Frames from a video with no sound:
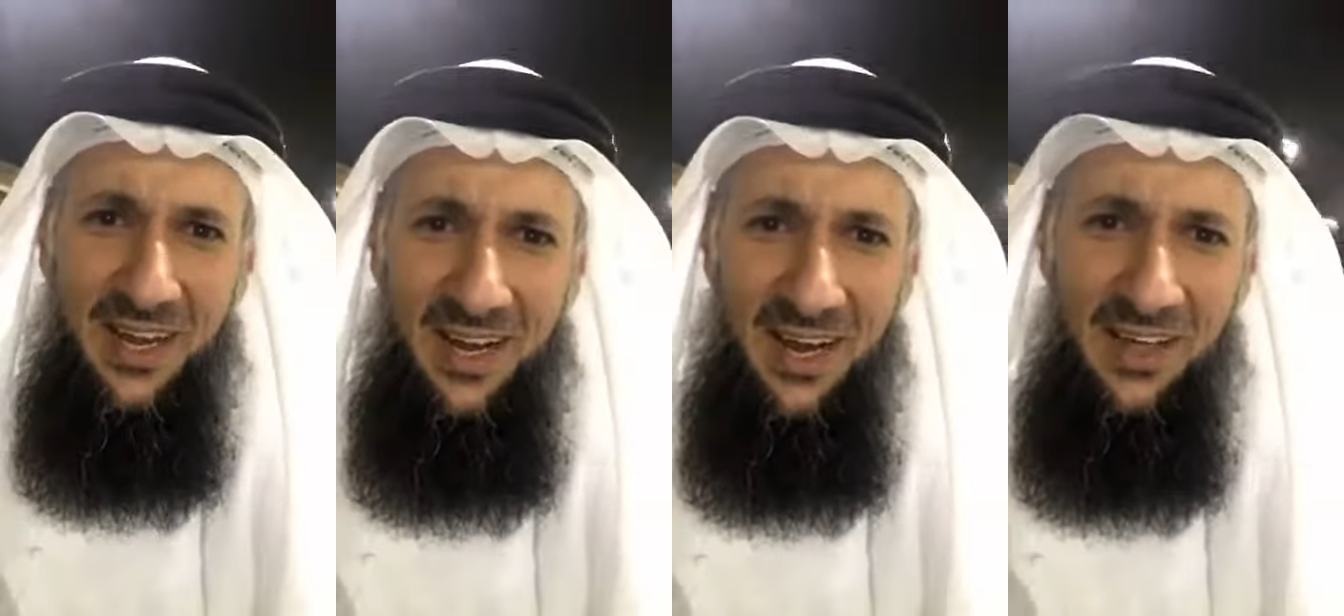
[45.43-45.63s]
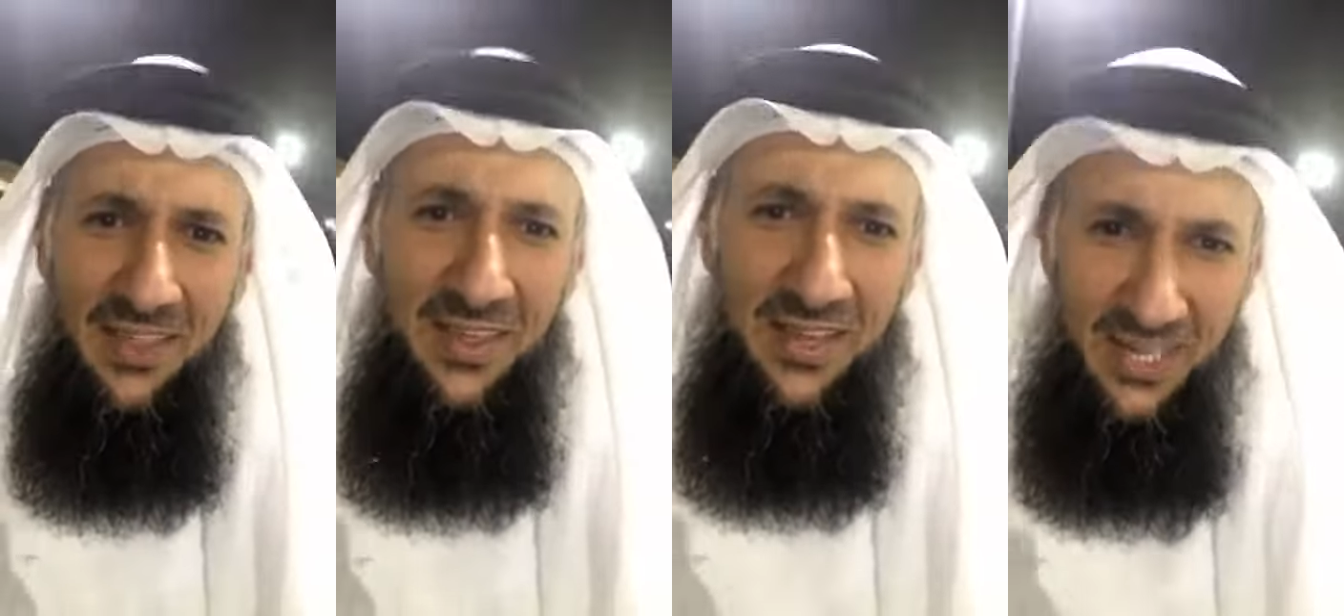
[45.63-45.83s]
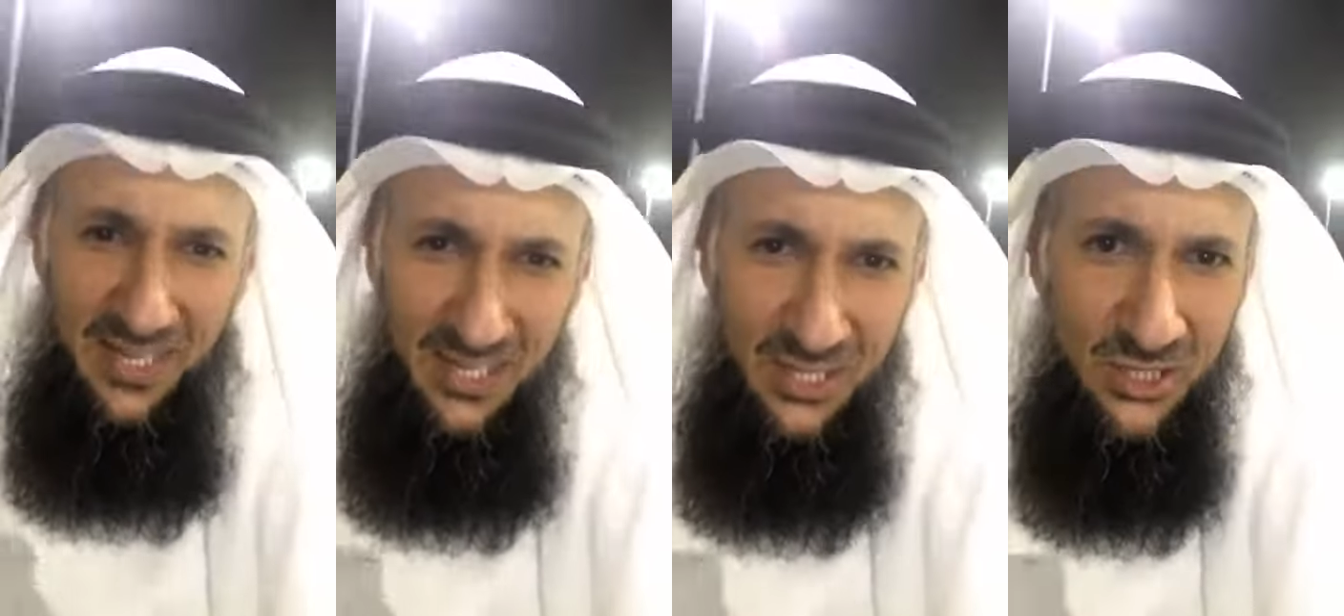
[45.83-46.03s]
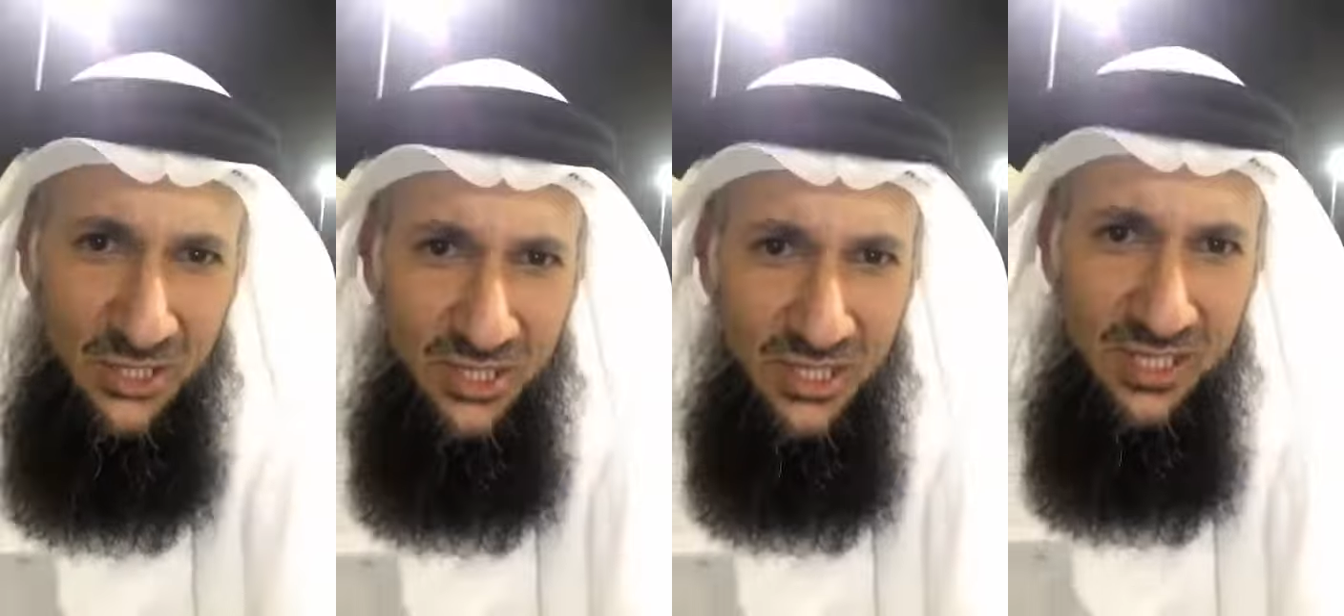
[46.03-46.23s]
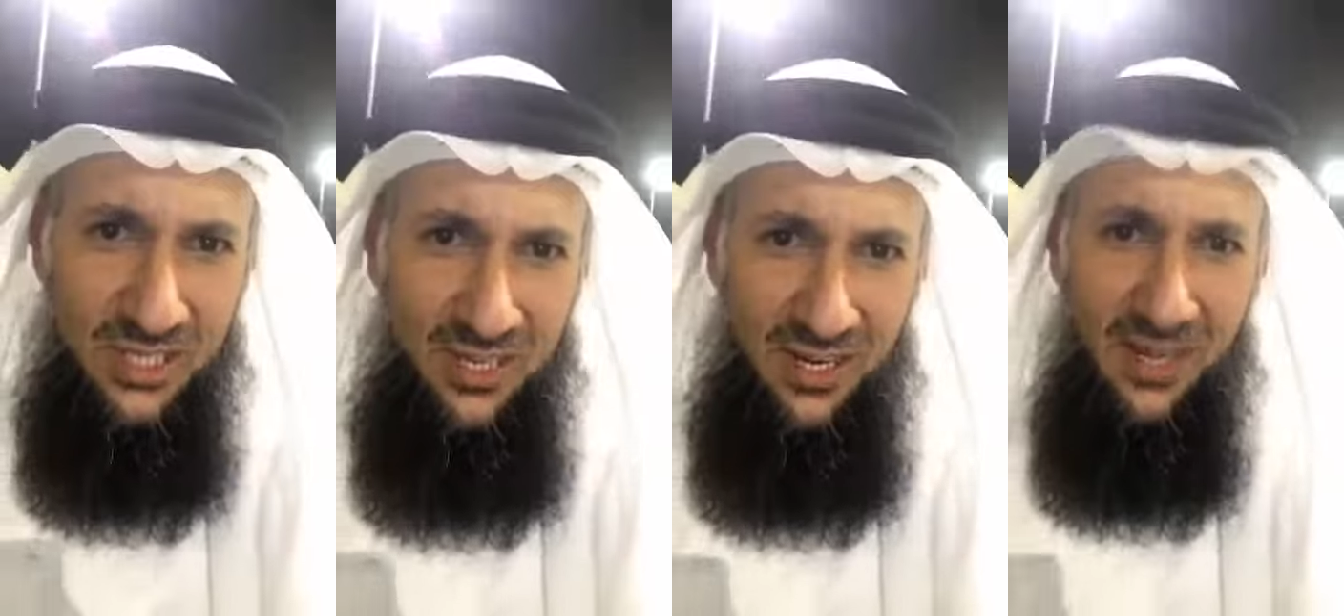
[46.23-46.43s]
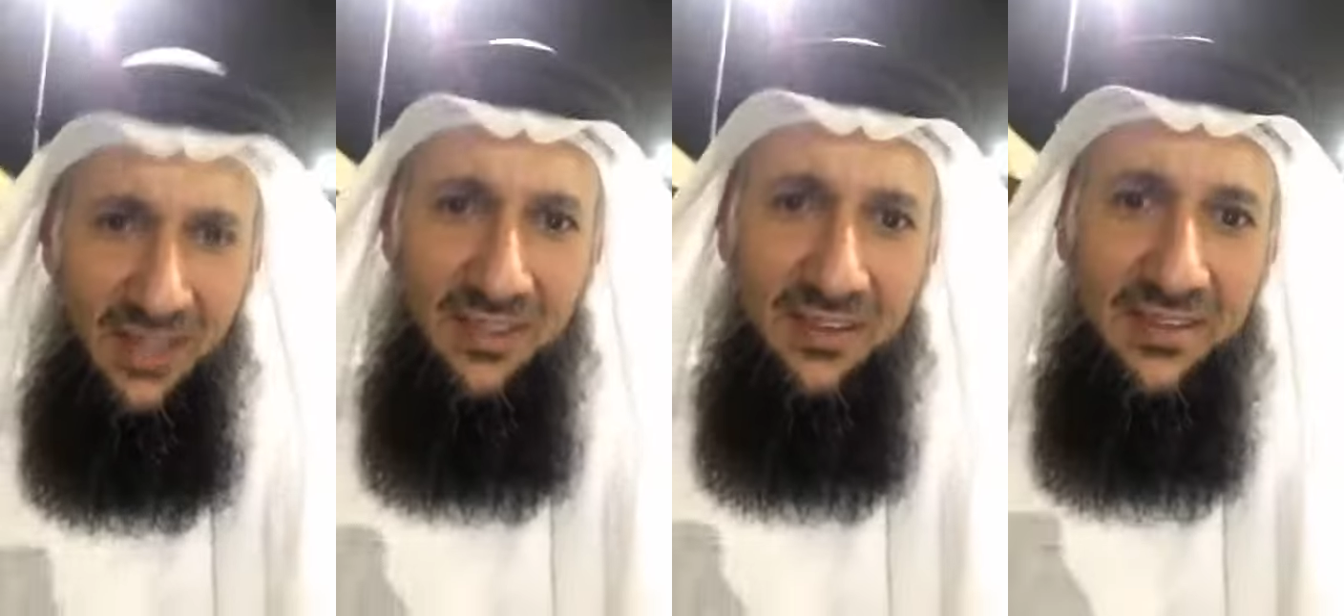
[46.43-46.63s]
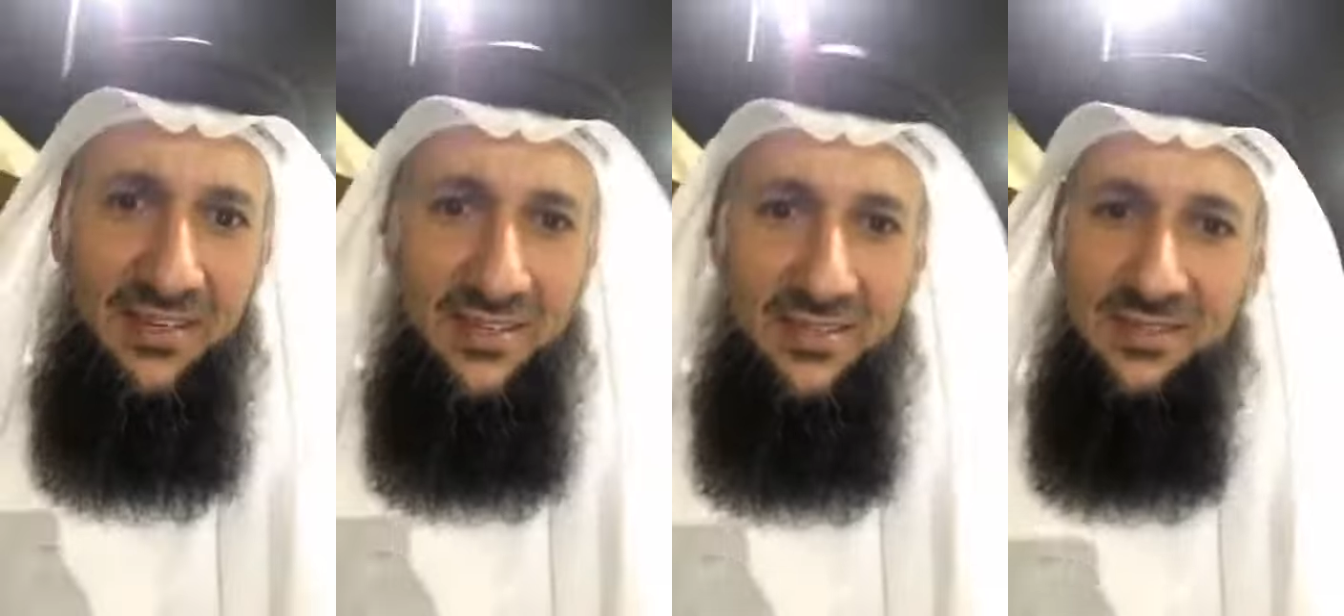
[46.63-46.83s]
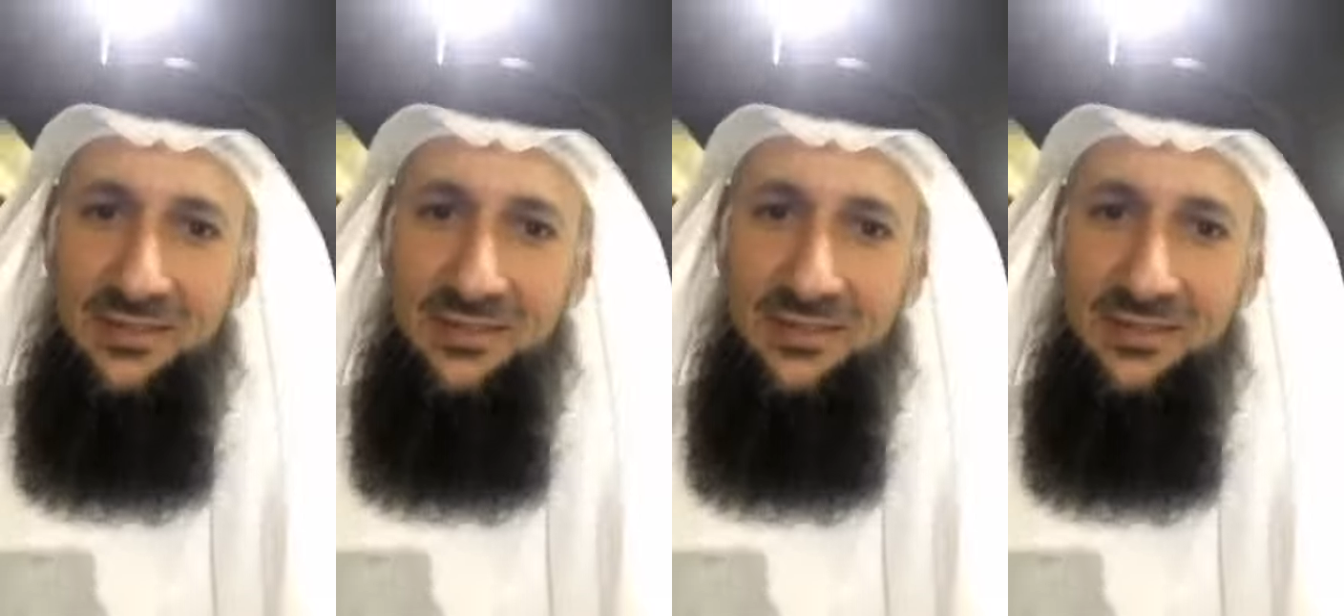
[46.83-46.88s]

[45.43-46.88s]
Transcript: هذا خليجي هذا